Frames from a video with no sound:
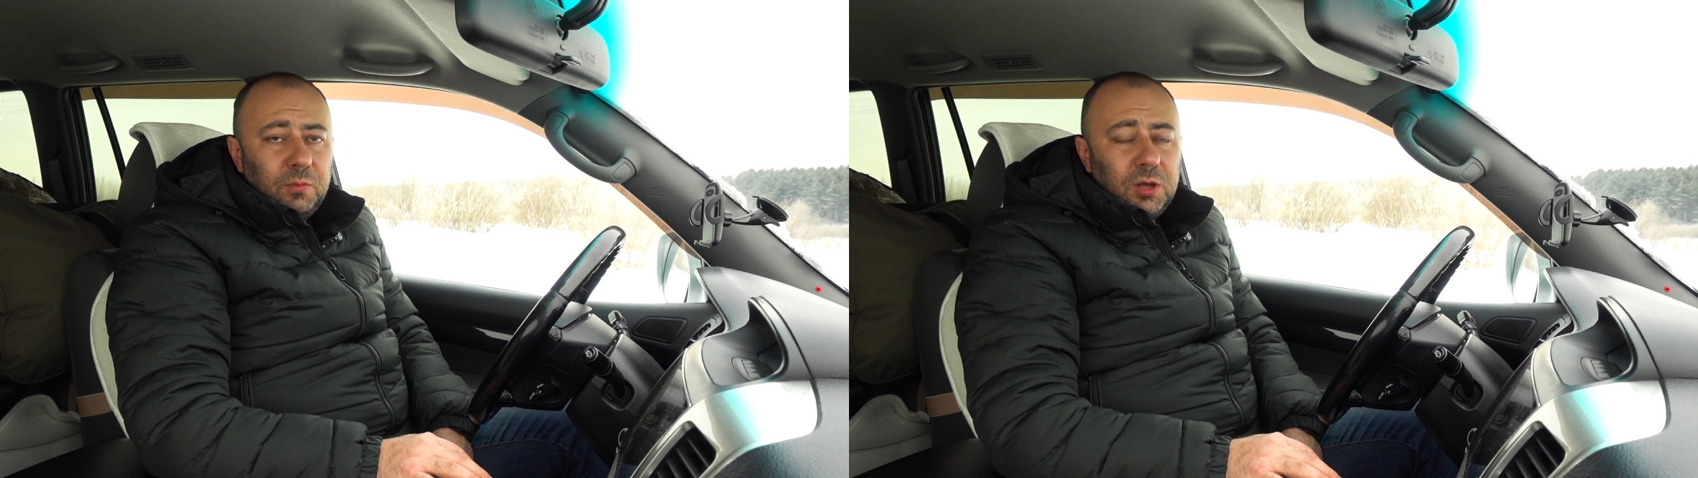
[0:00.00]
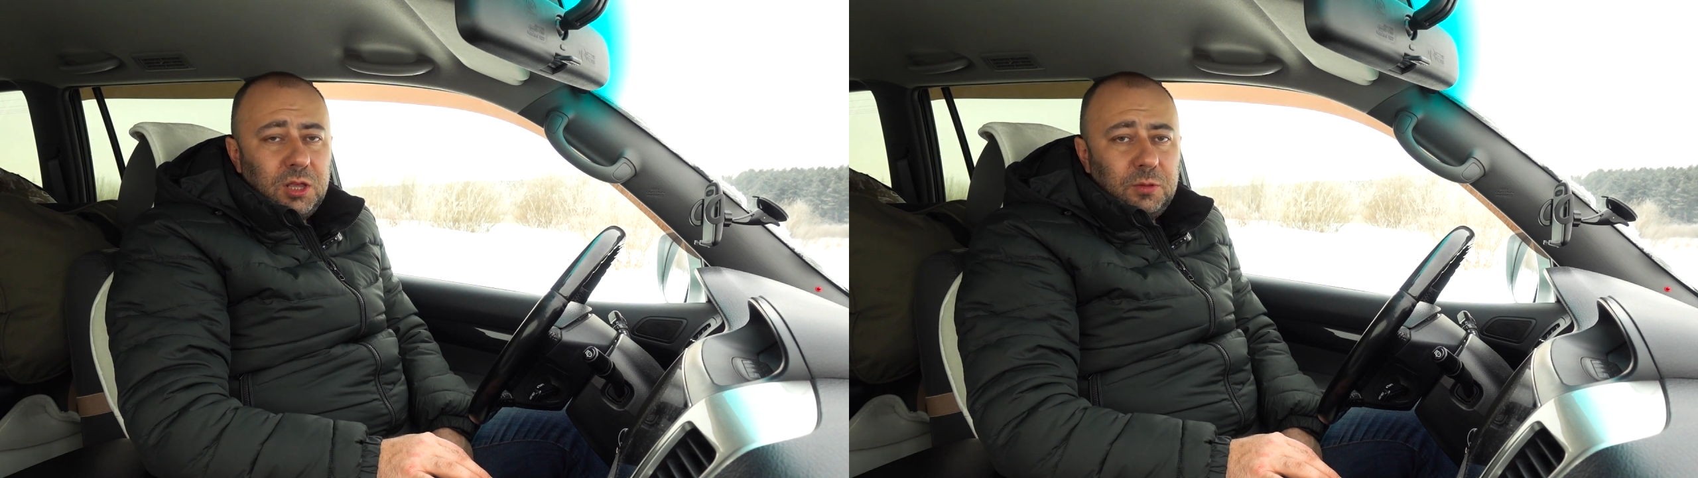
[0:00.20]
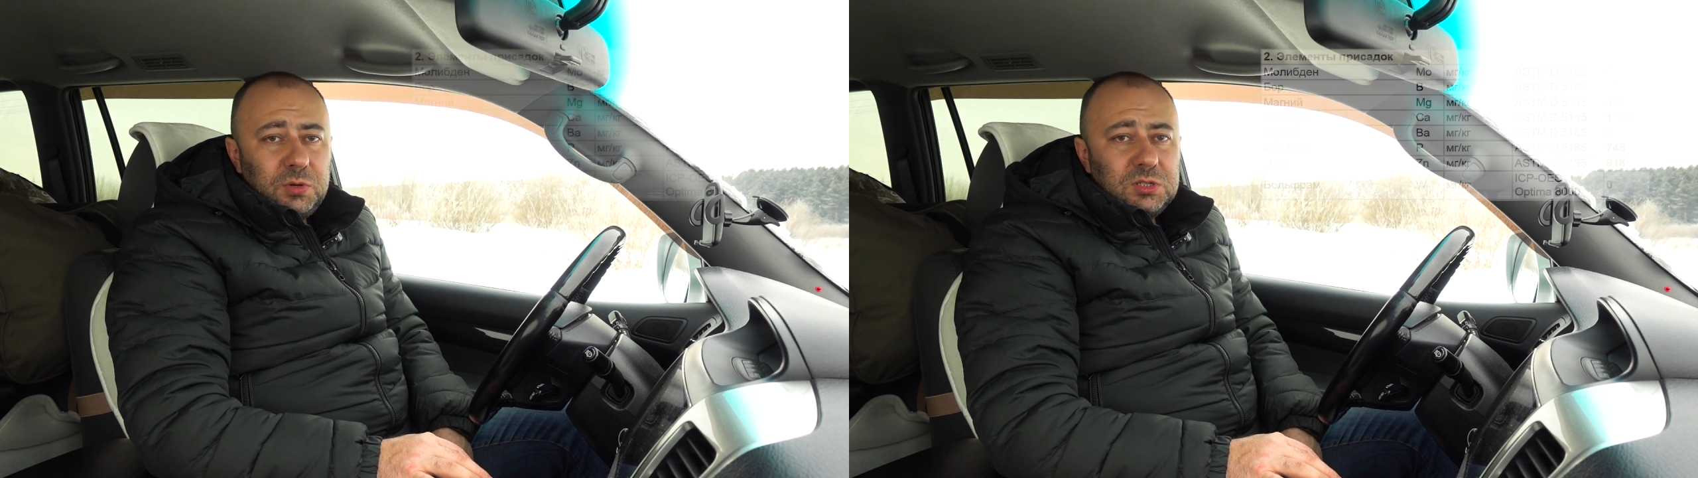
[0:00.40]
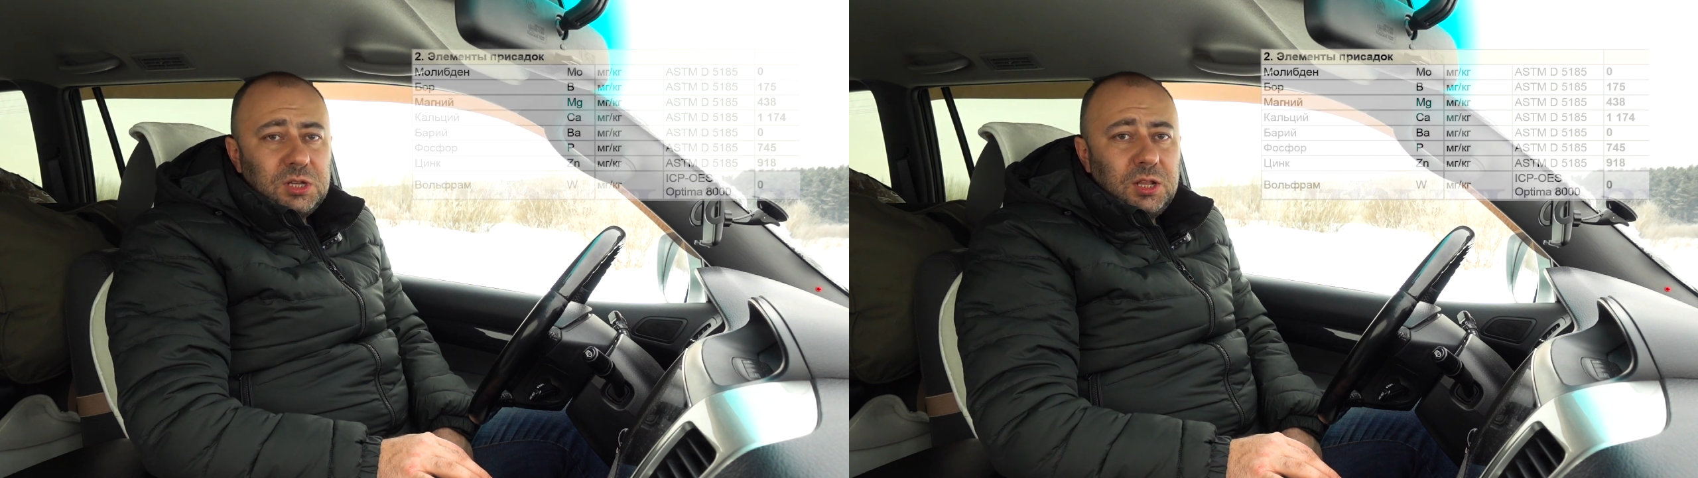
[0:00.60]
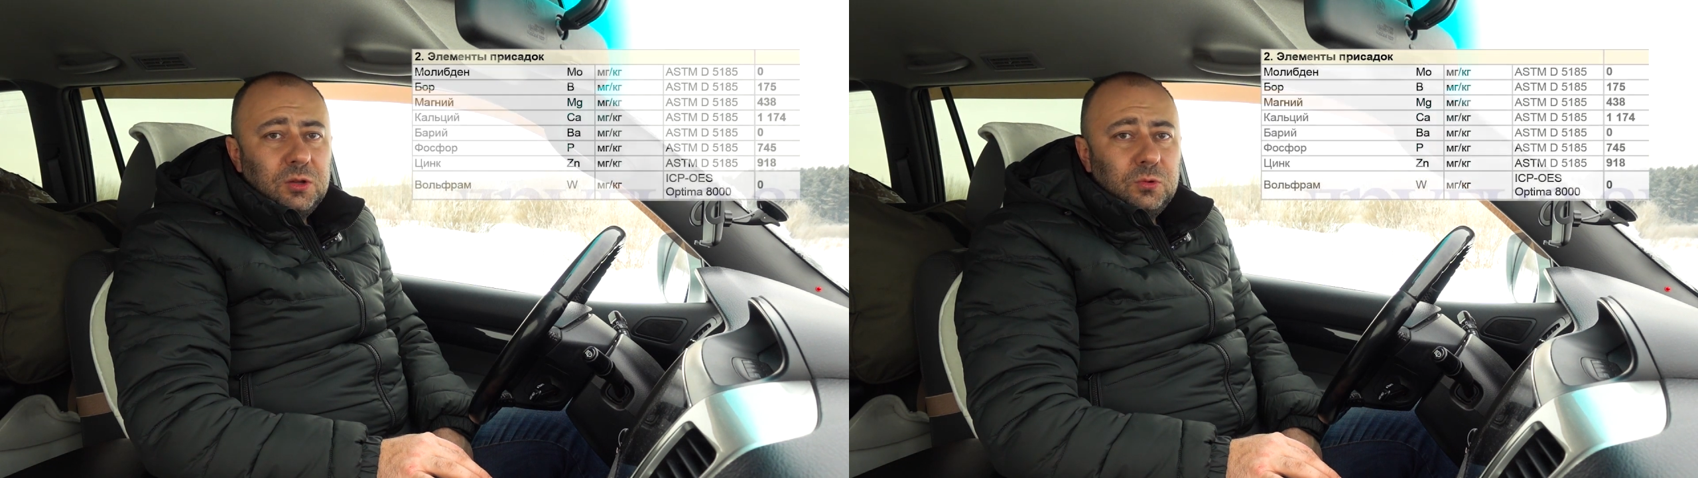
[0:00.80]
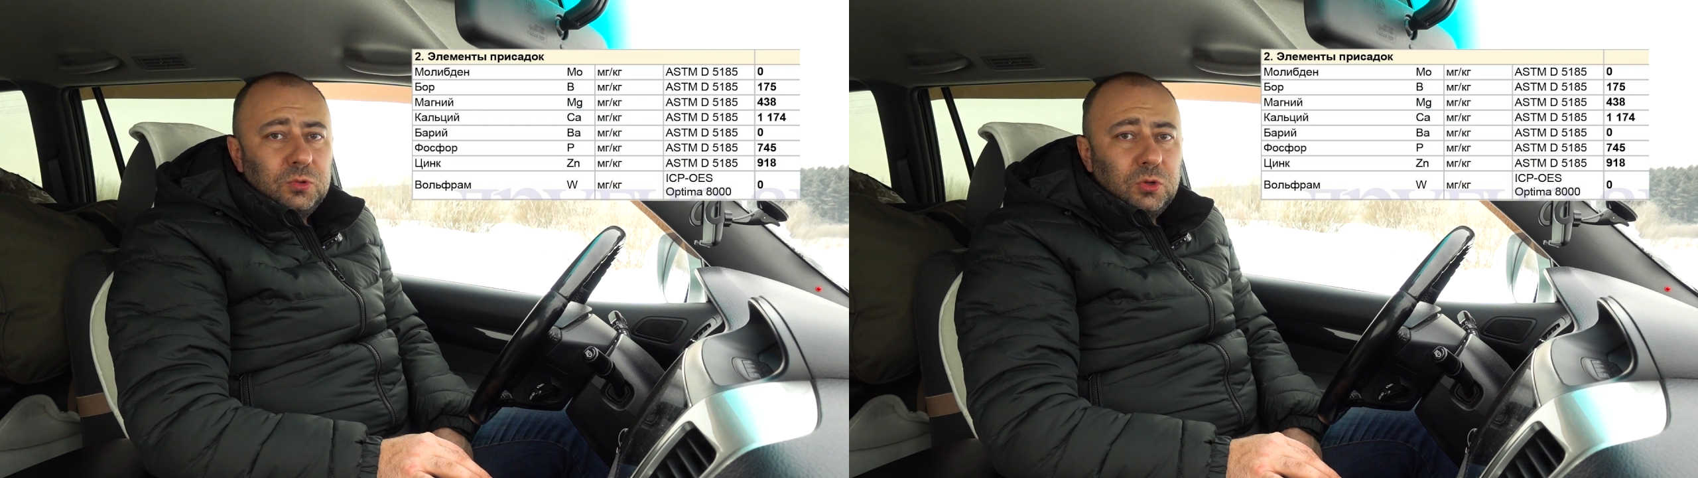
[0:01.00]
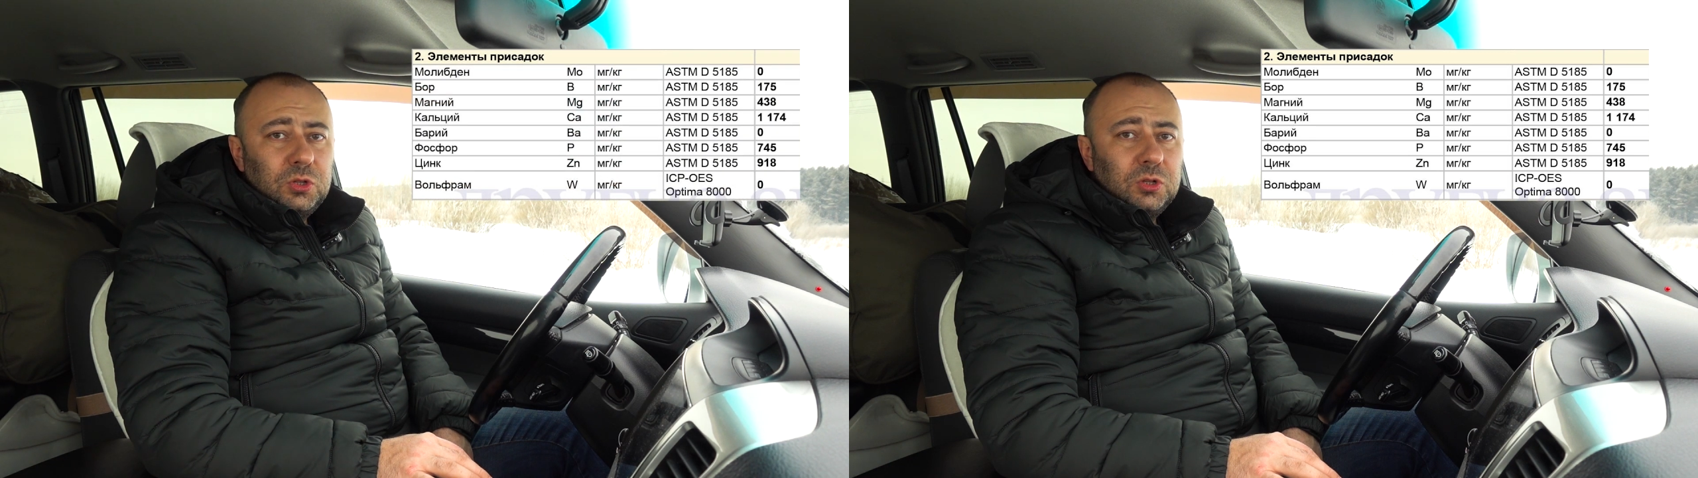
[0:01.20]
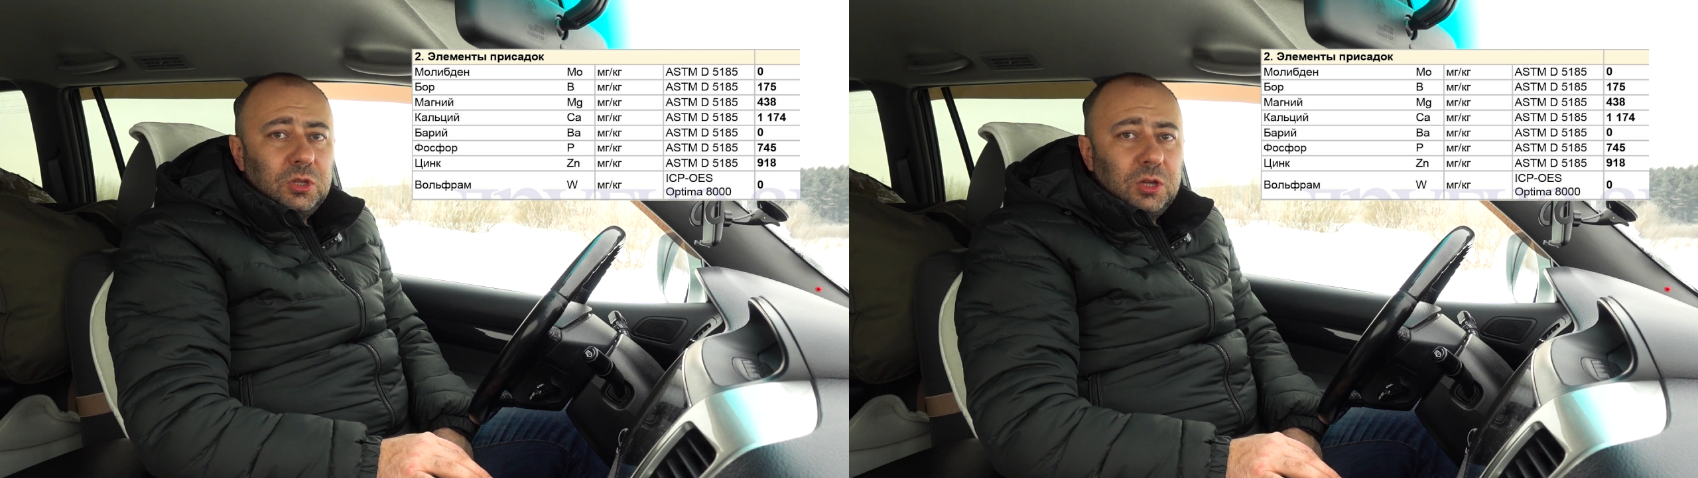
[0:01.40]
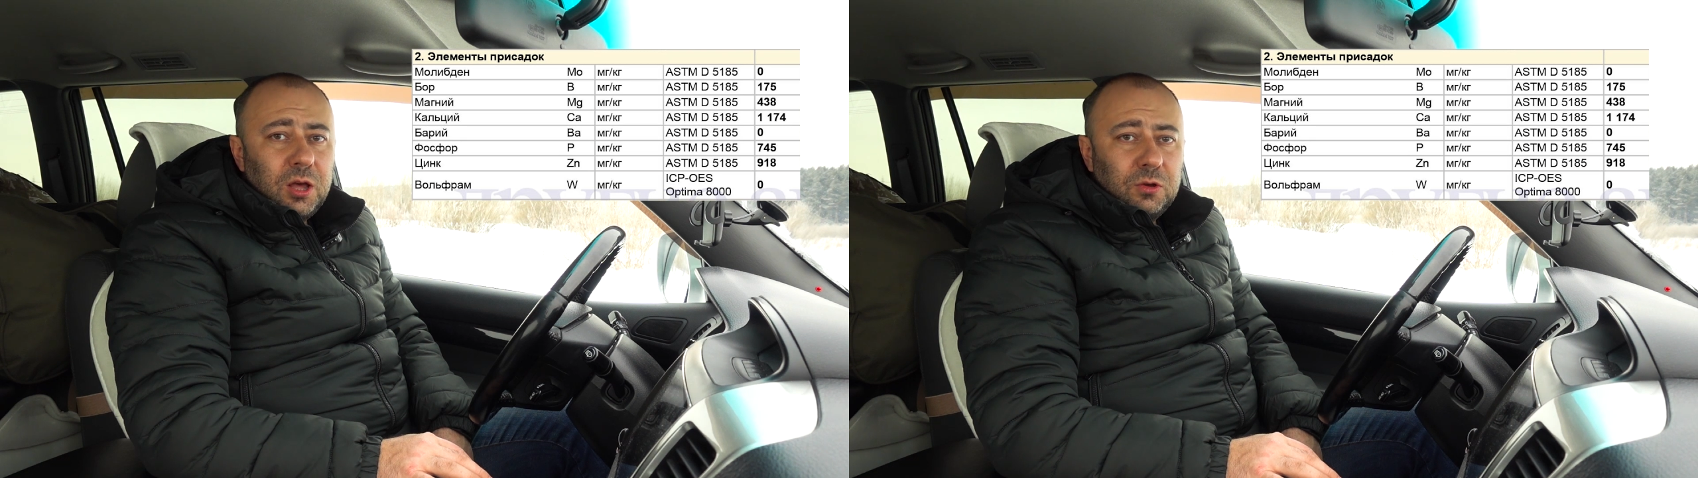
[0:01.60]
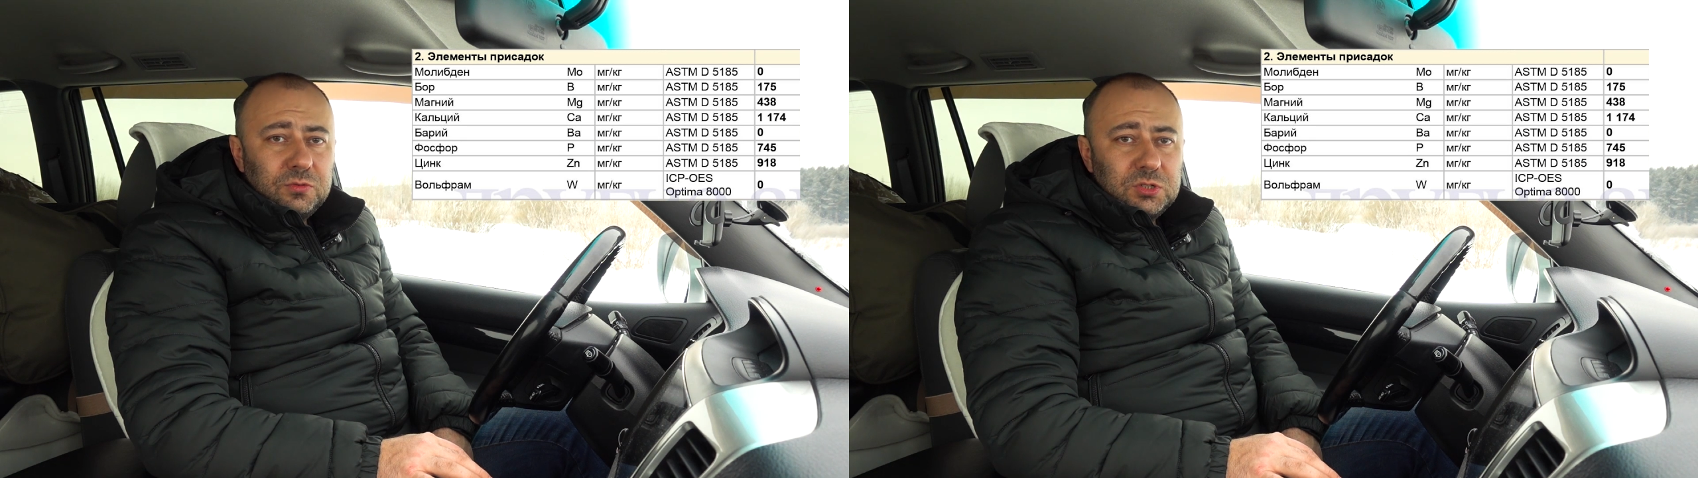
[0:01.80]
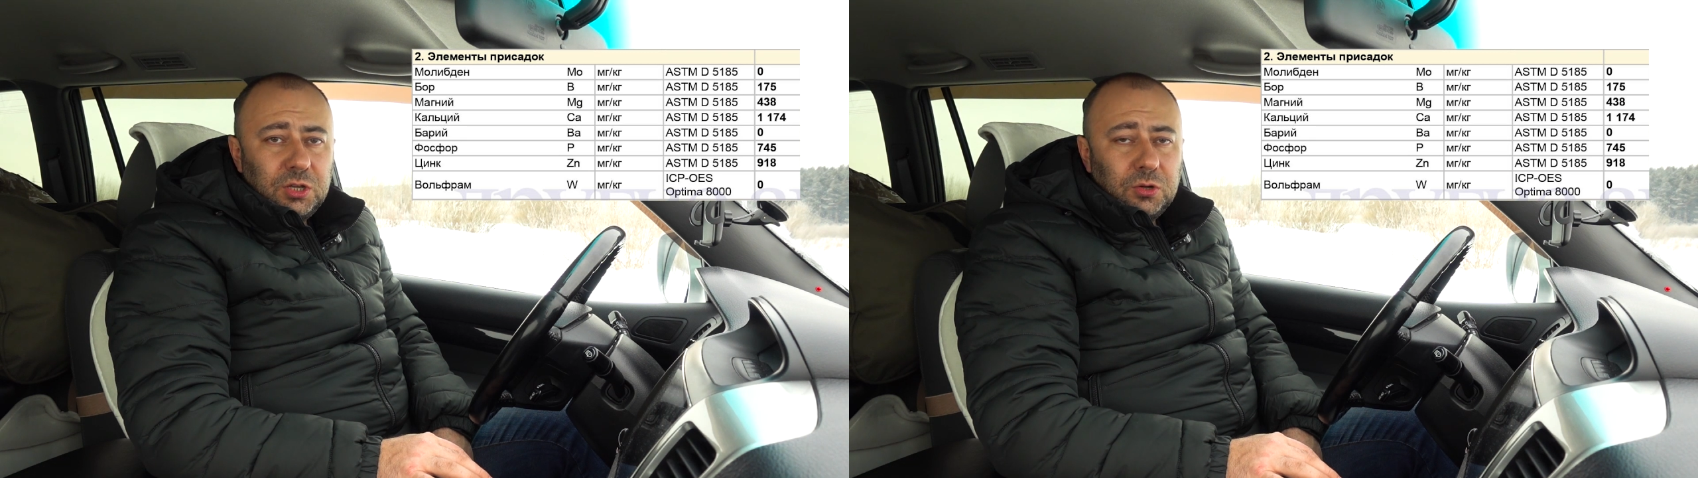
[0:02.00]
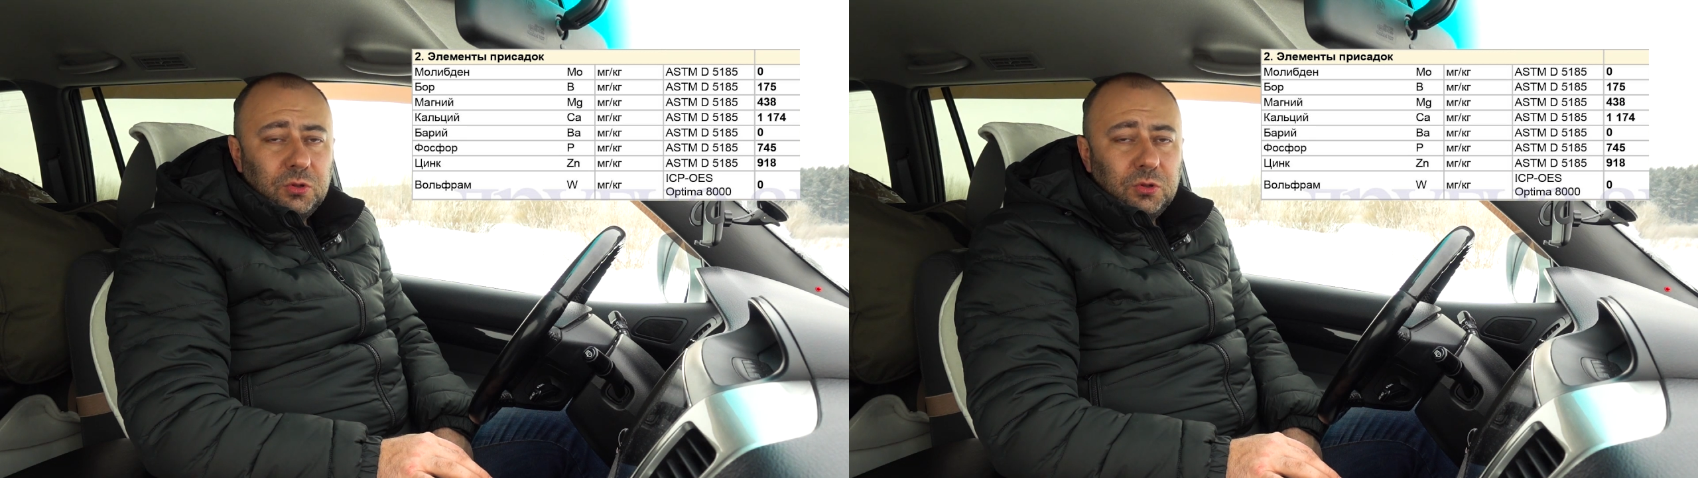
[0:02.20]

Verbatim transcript: Пакет присадок у Total не как у всех,